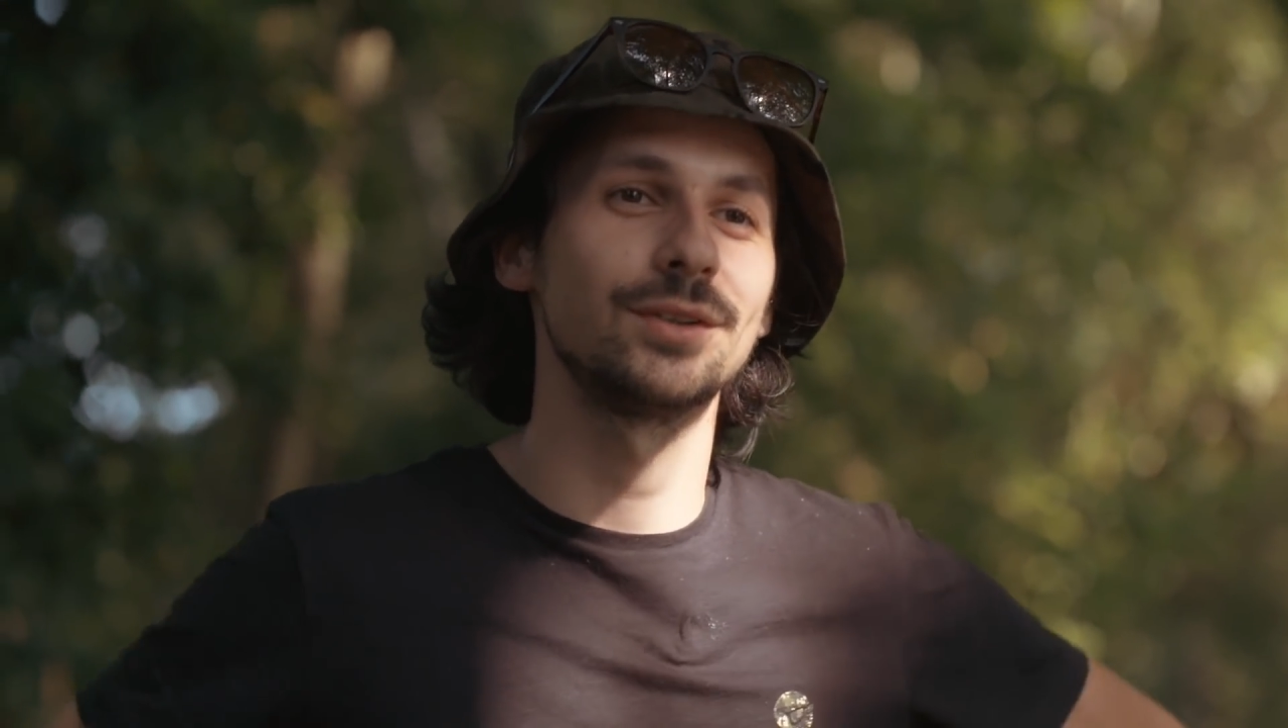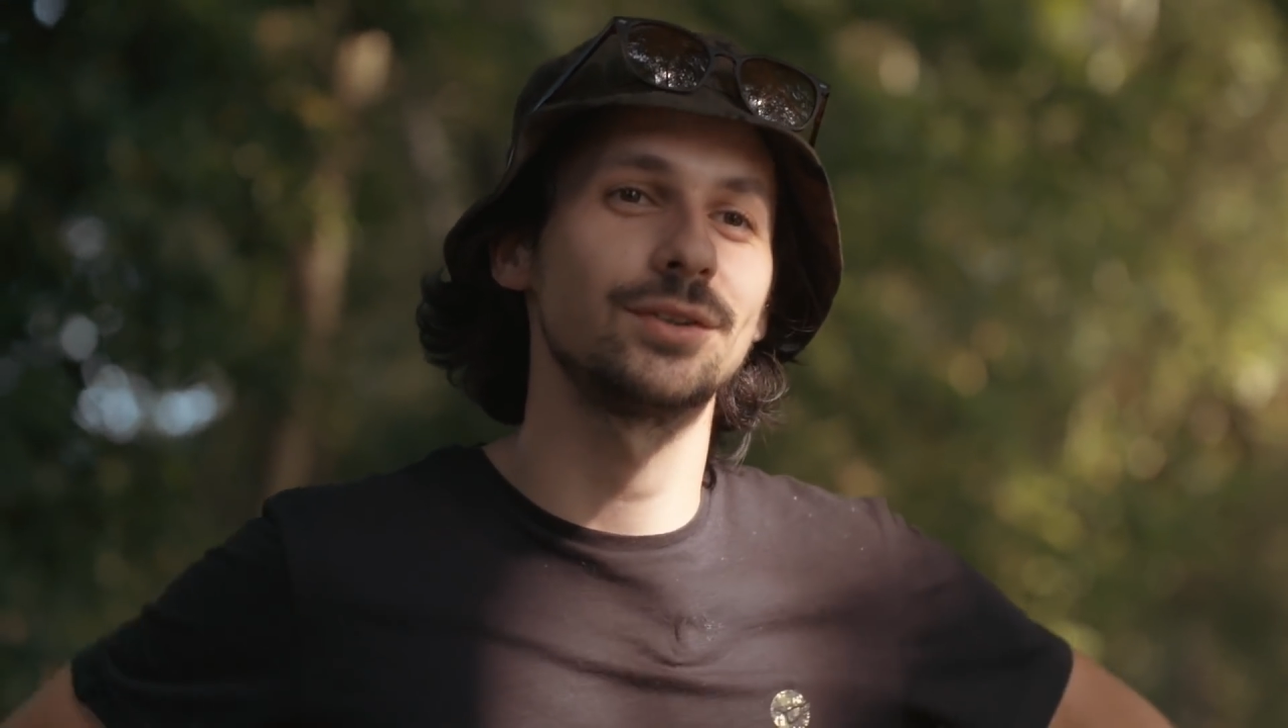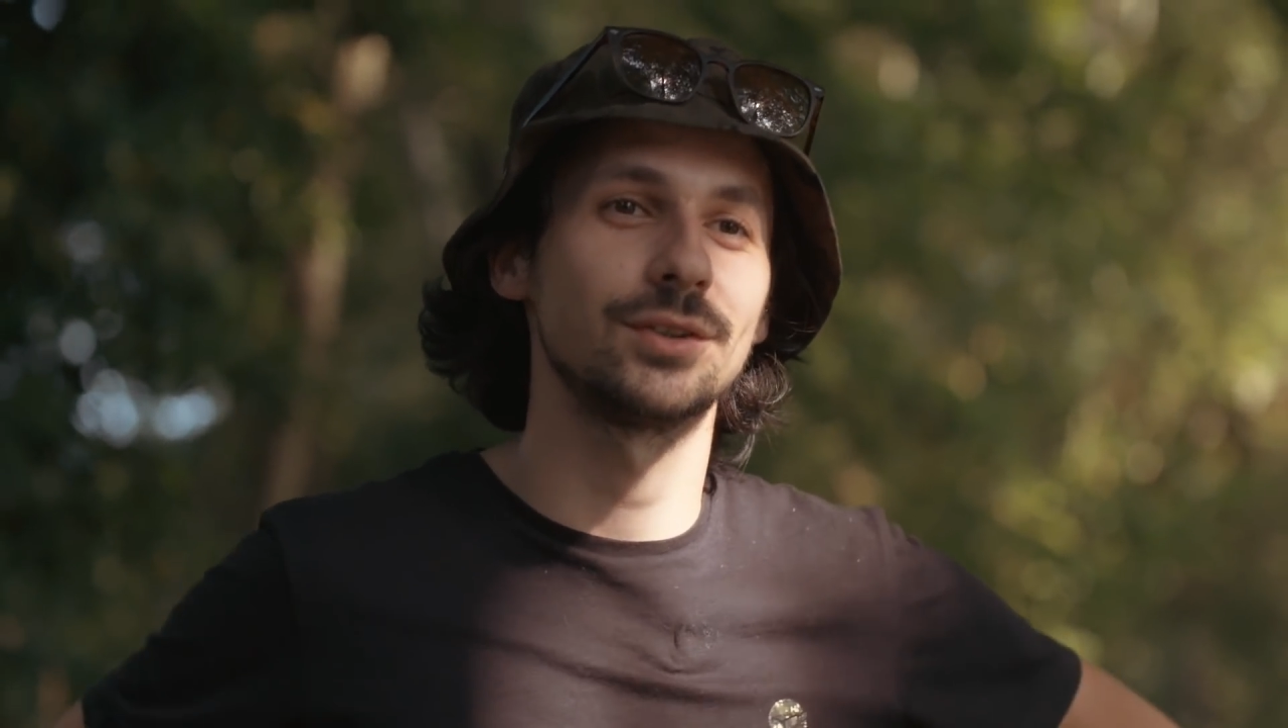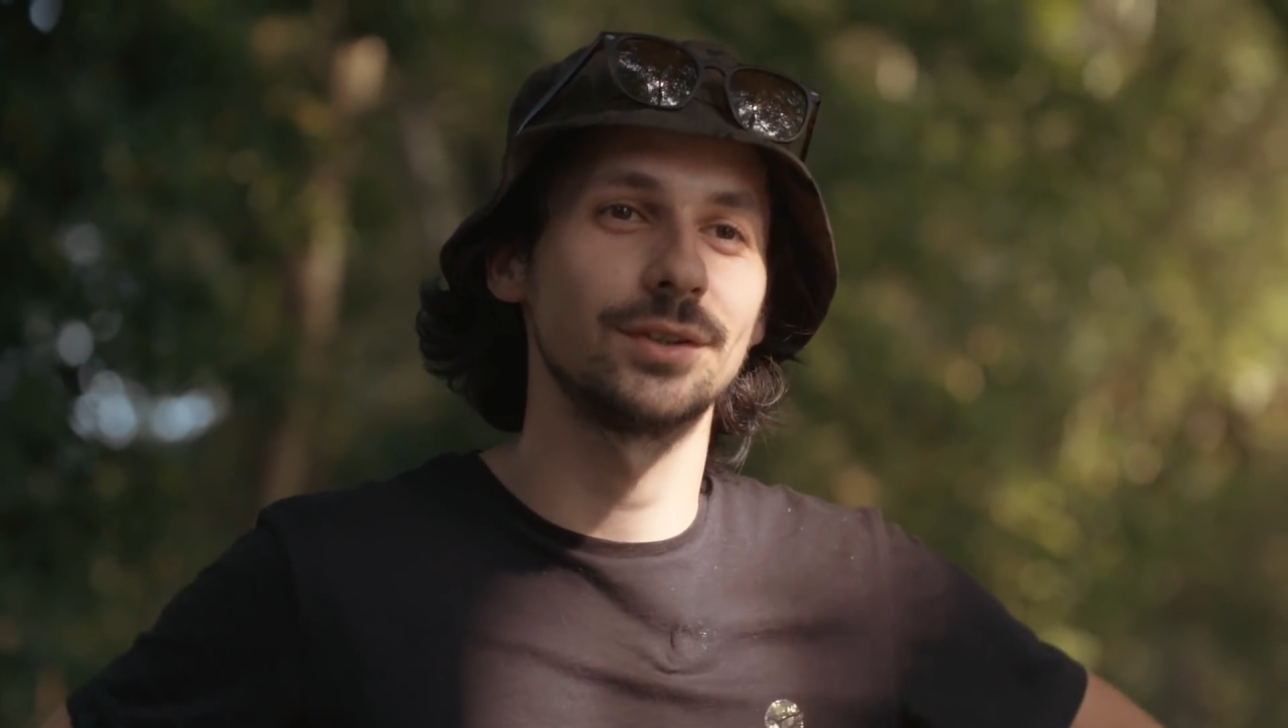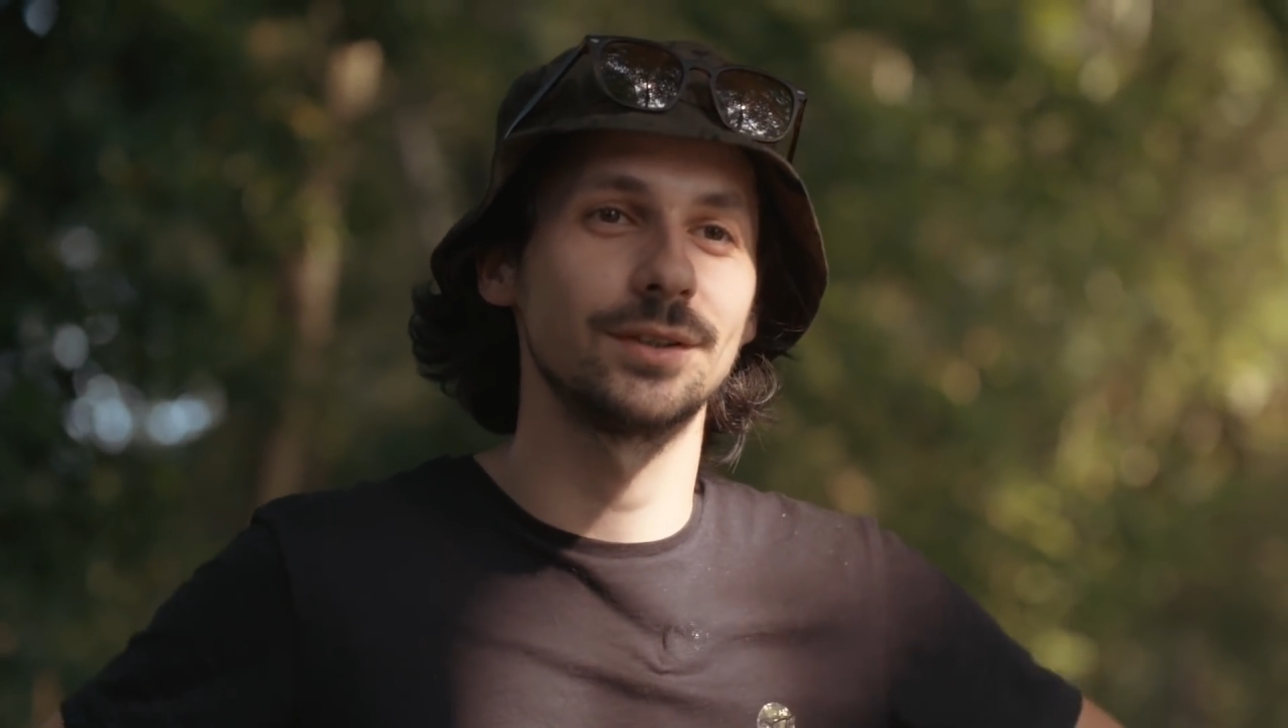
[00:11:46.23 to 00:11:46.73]

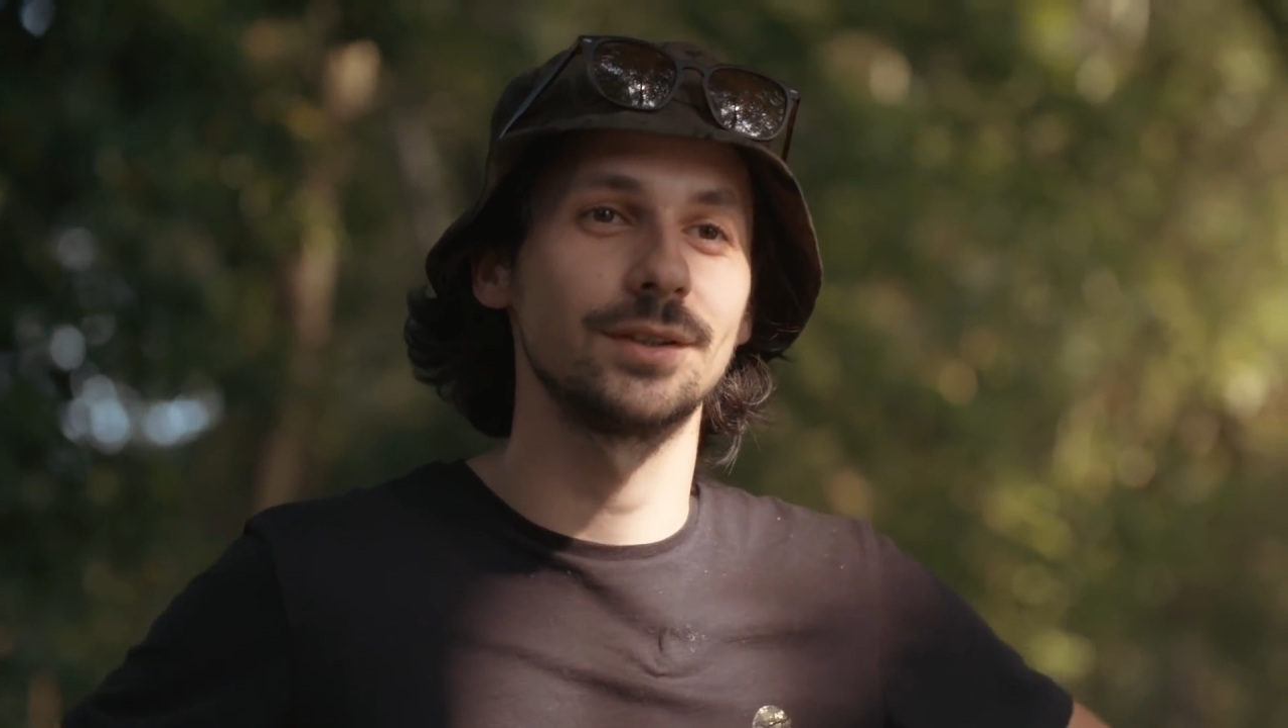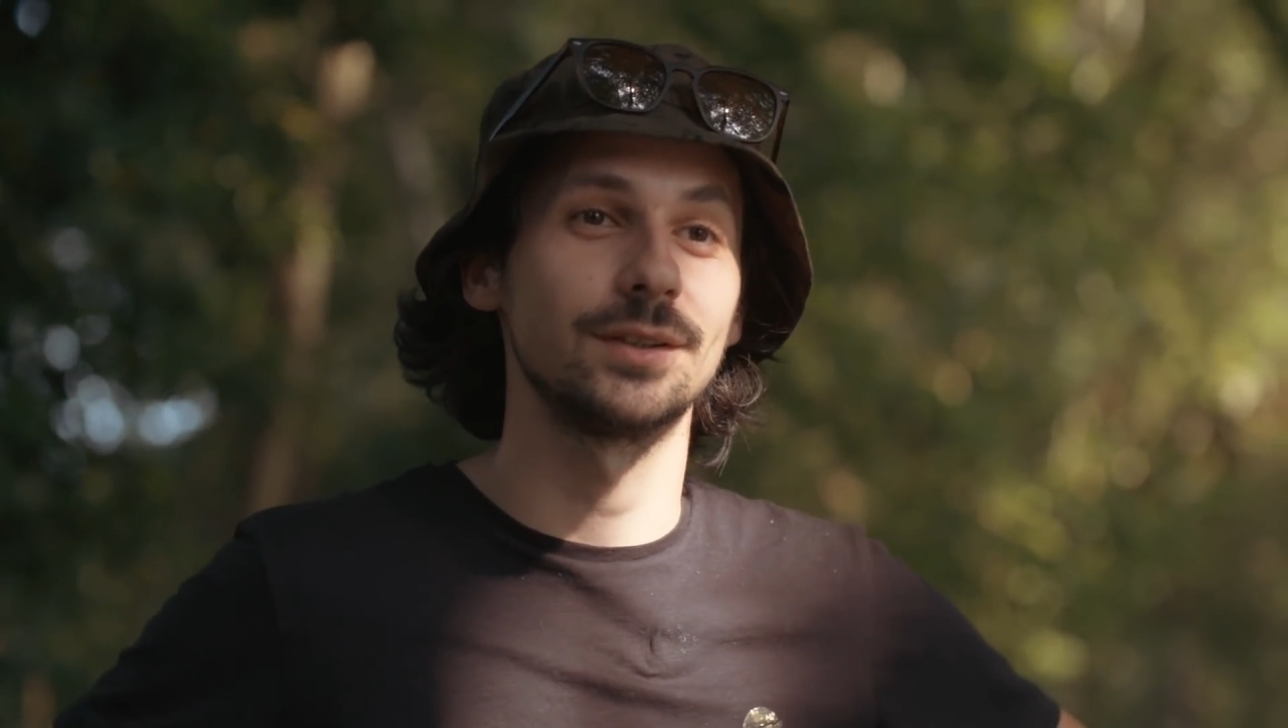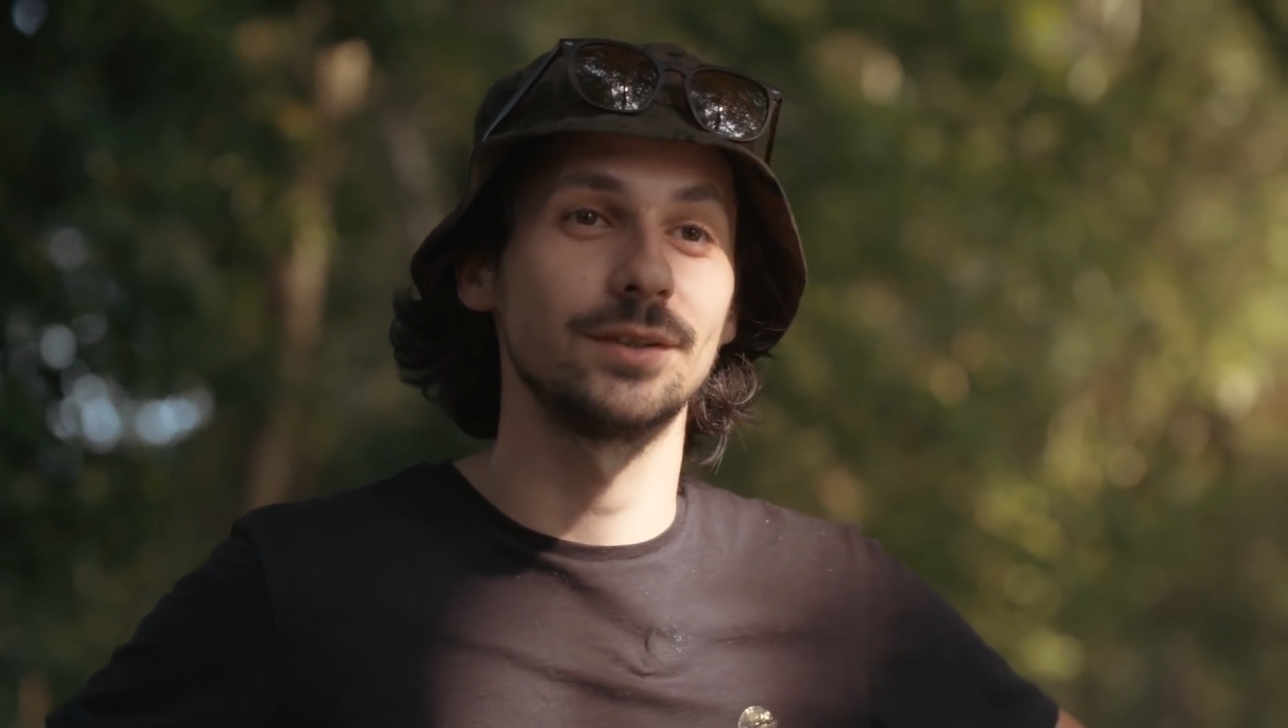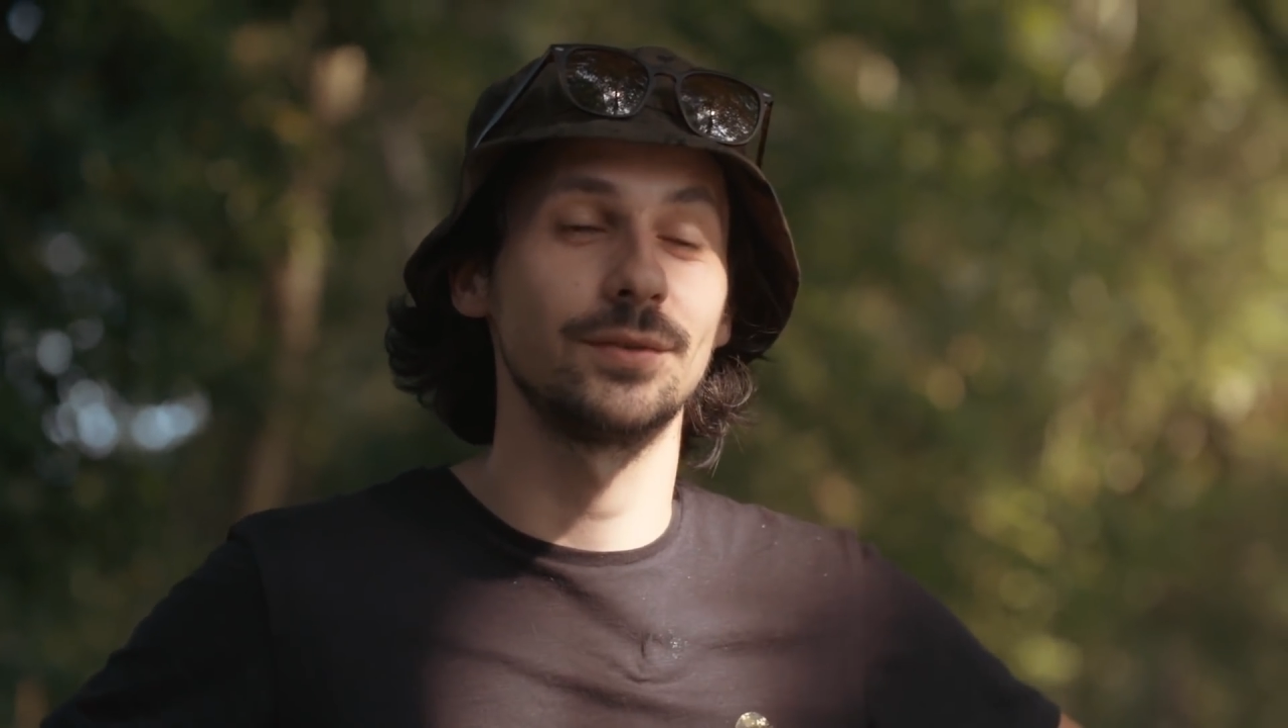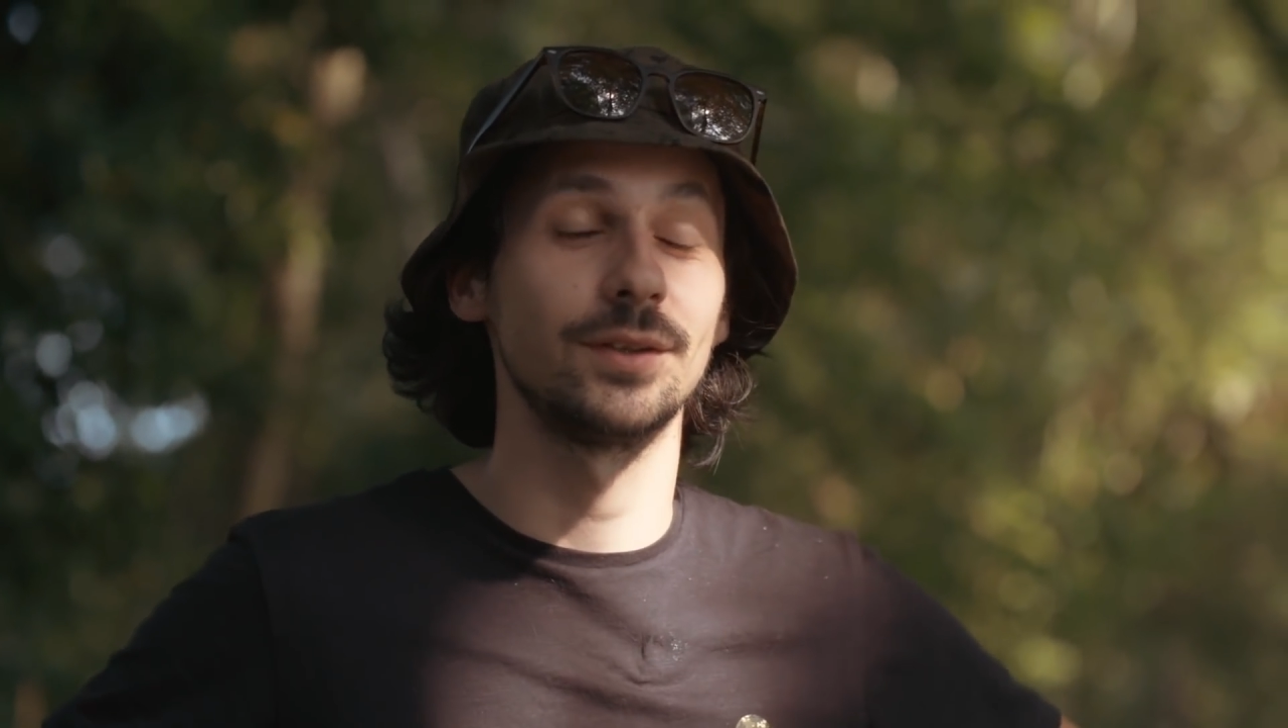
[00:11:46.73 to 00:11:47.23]
J'ai